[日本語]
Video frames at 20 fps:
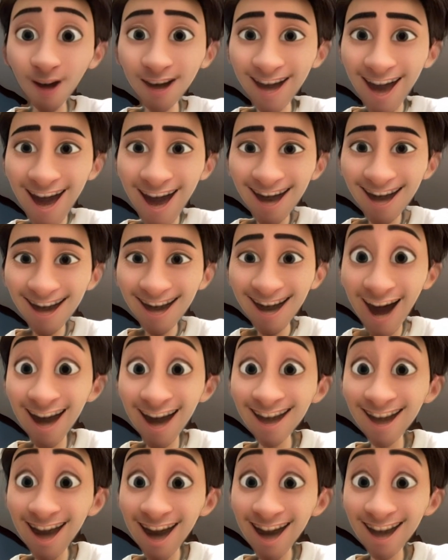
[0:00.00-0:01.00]
そして
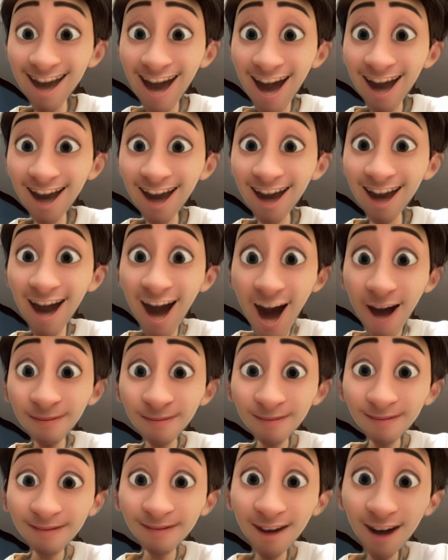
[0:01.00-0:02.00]
完成した焼きが
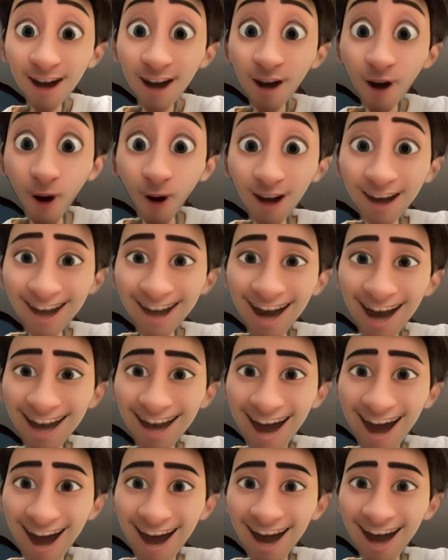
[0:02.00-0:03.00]
こちら
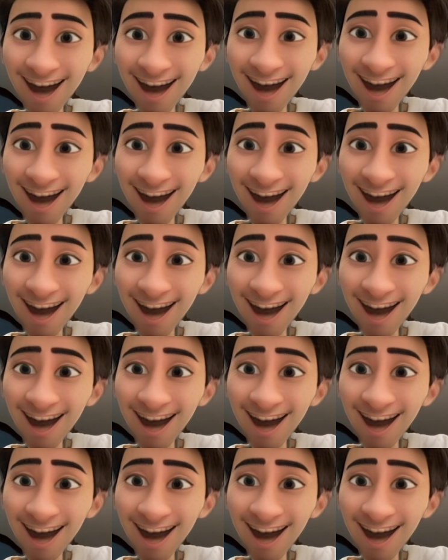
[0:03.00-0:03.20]
だ